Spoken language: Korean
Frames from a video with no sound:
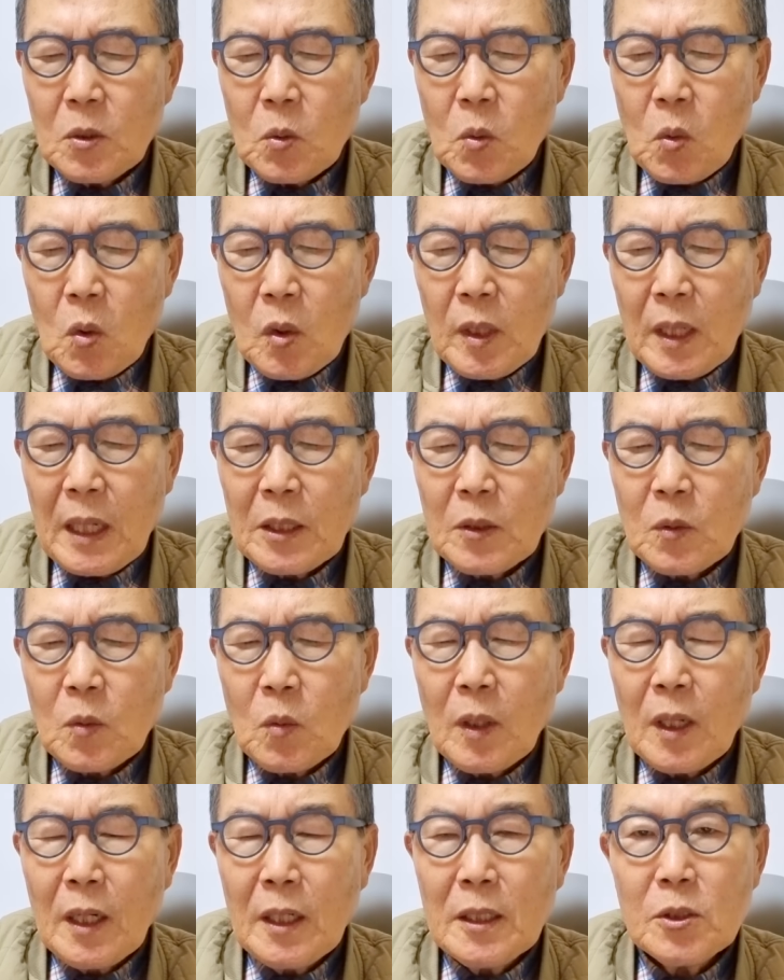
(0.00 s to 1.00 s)

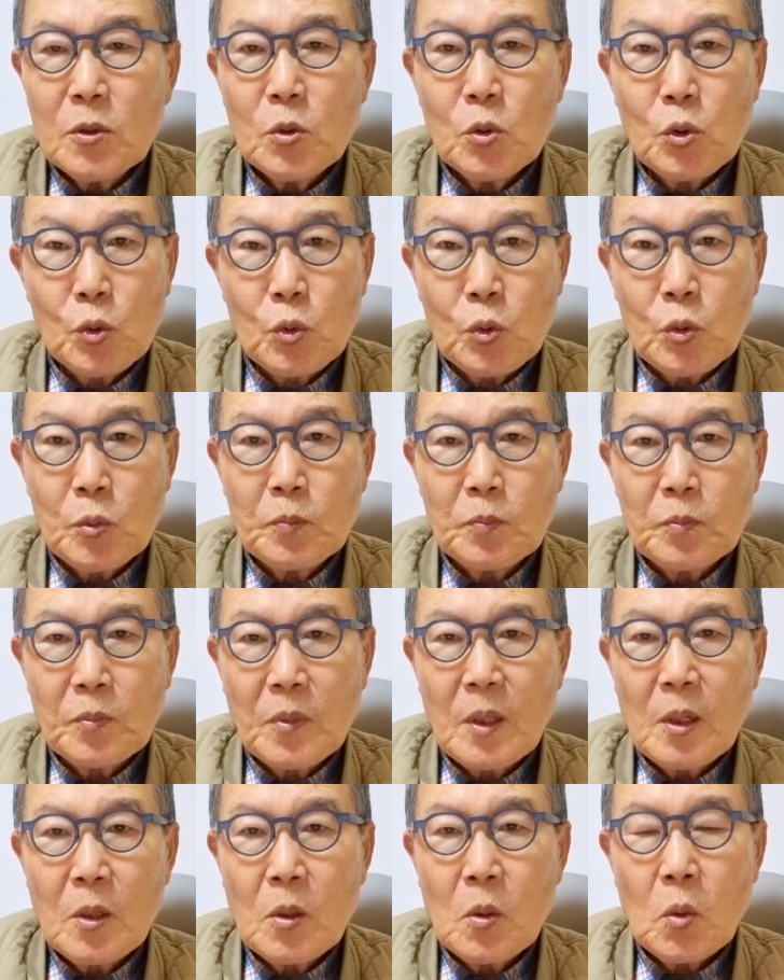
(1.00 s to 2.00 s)
고난과 죽음,
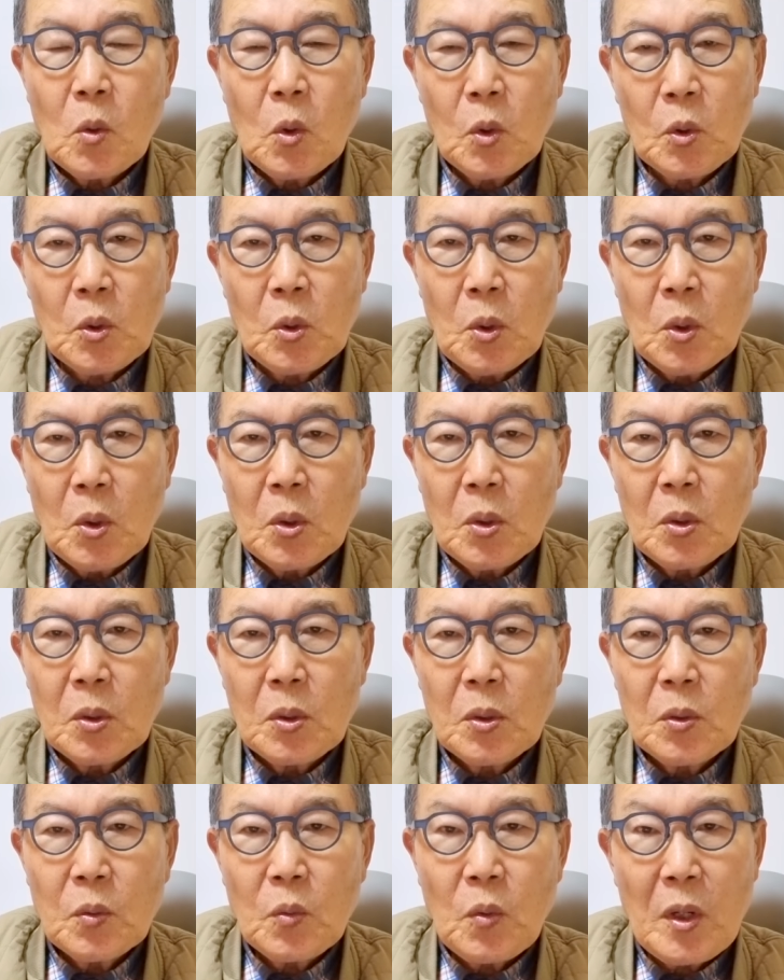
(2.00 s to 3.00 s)
고통,
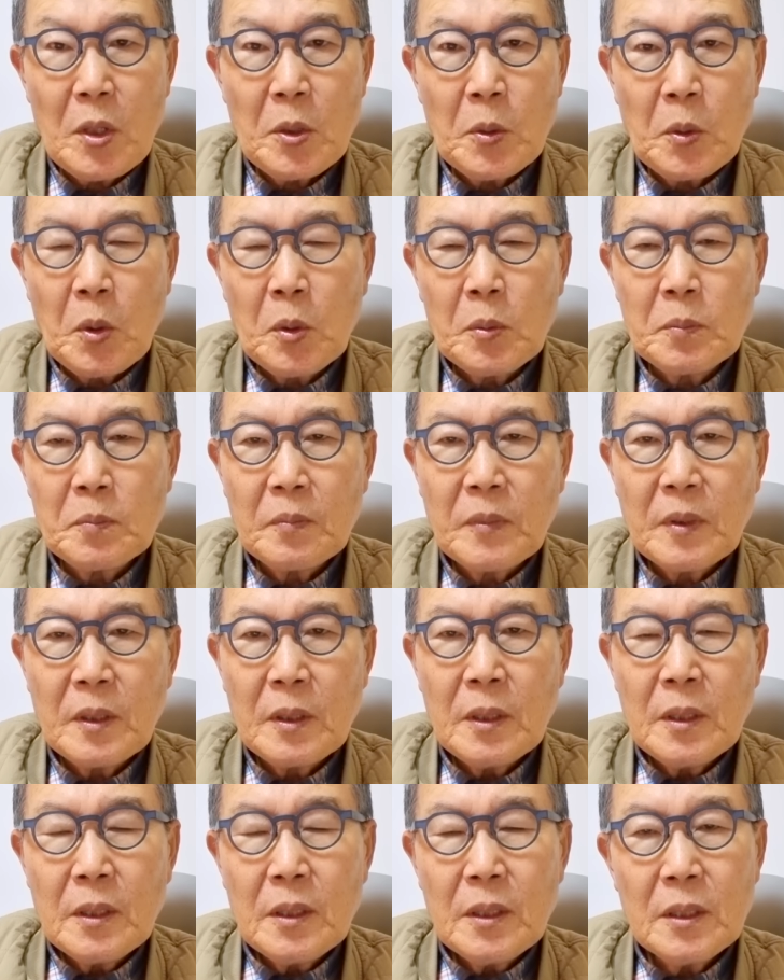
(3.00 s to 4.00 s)
괴로움
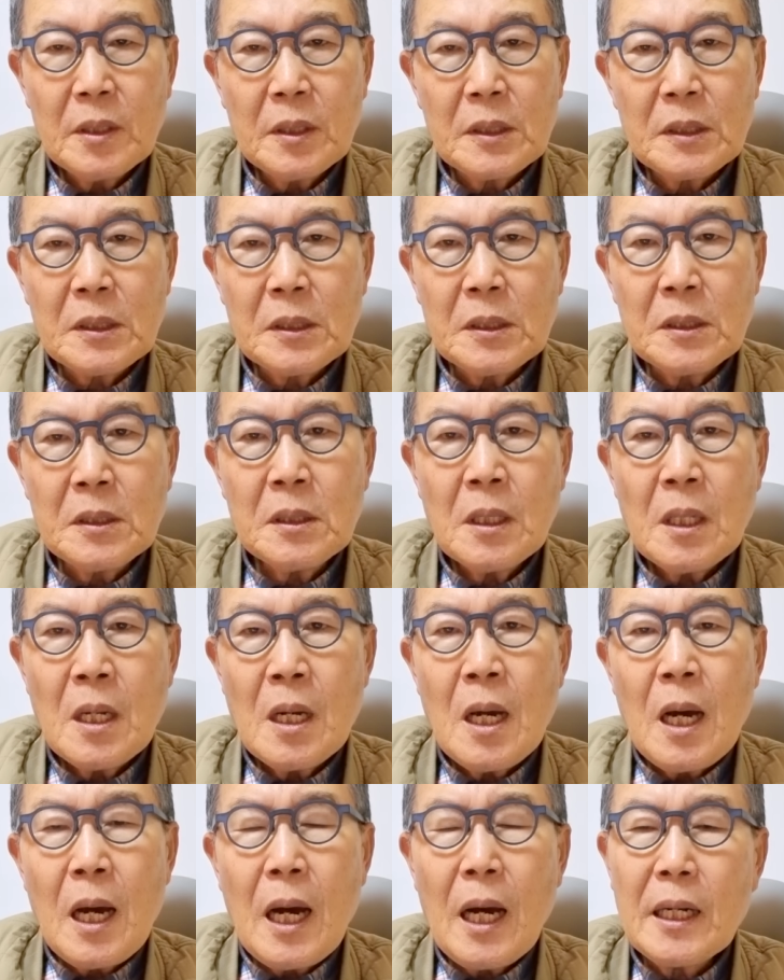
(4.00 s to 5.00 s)
이것은
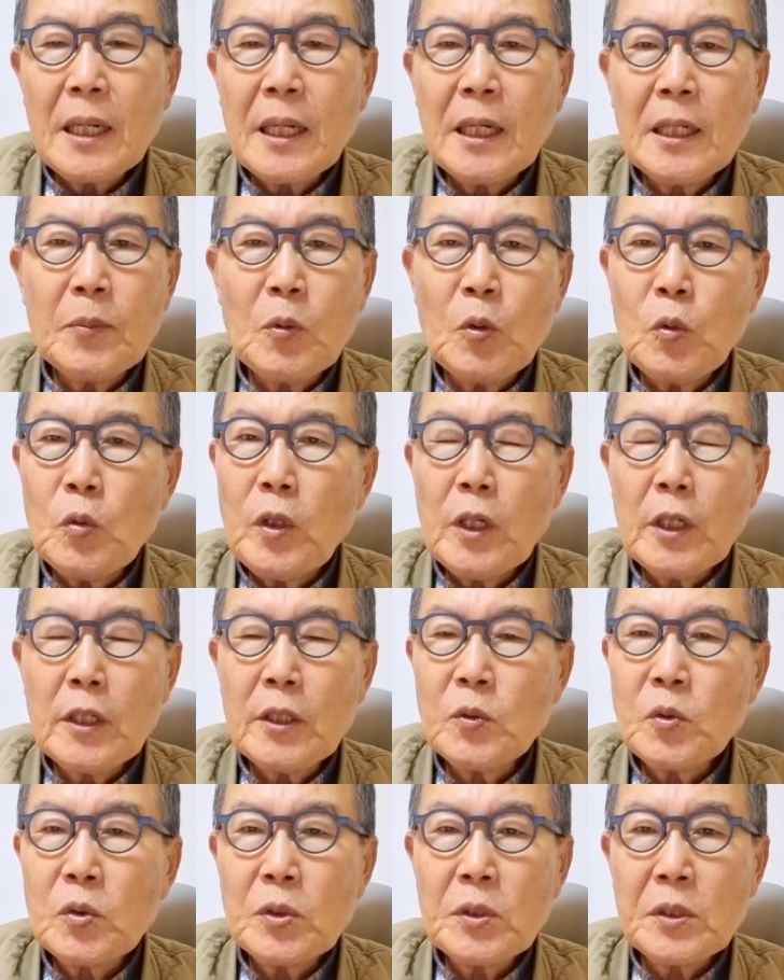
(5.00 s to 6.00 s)
하나님이
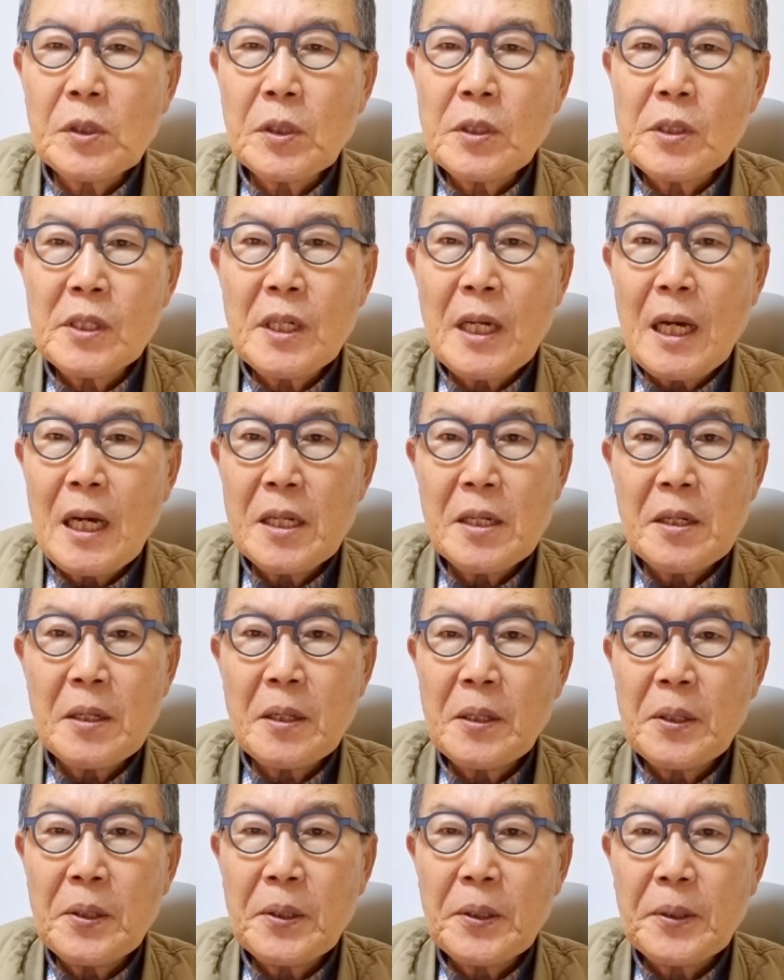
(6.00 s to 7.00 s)
우리에게 주신 것이
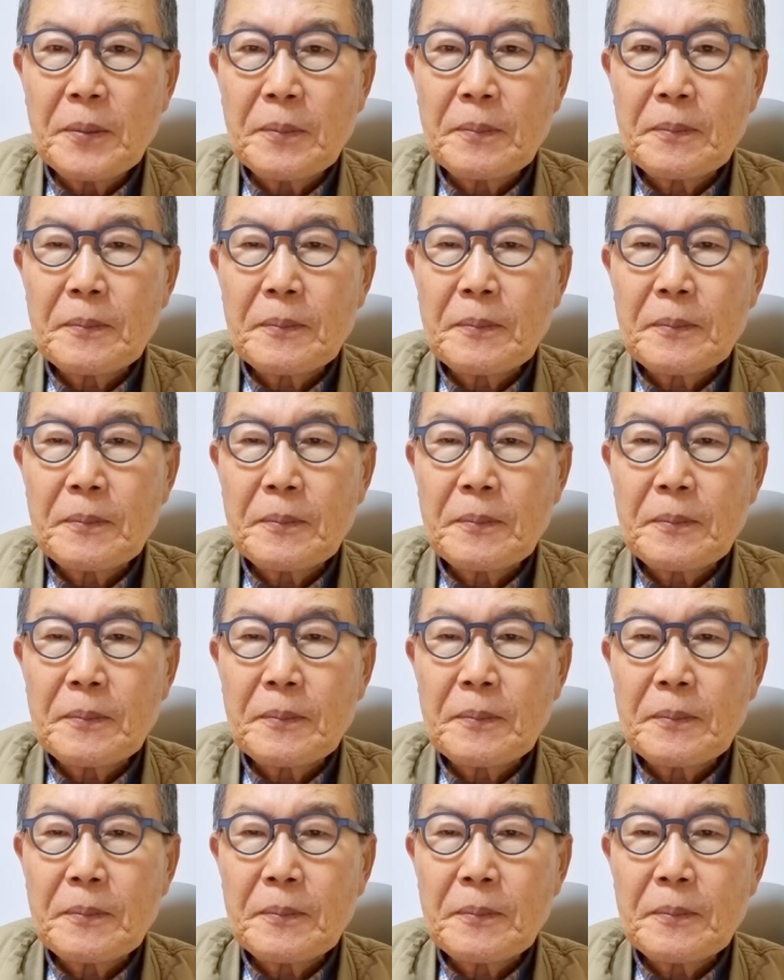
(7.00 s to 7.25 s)
아니에요.